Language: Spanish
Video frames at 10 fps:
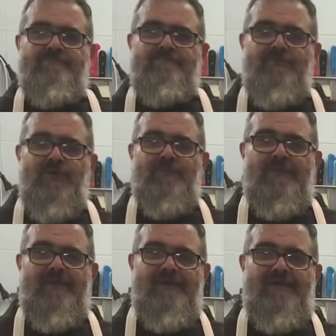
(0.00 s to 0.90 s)

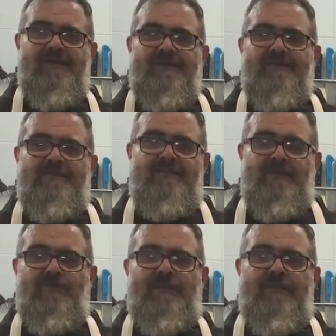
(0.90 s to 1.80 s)
propia de
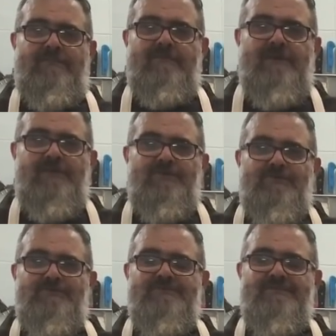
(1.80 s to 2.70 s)
los
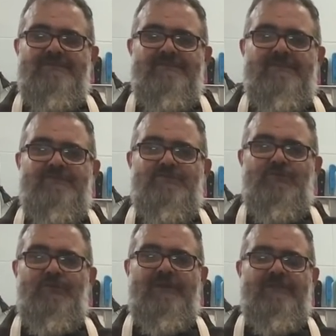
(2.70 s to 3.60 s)
valencianos de su
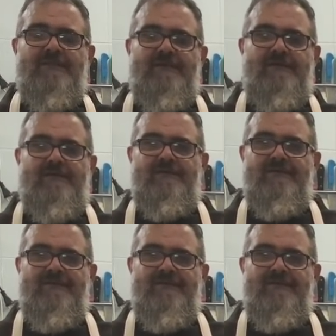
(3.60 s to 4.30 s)
huerta,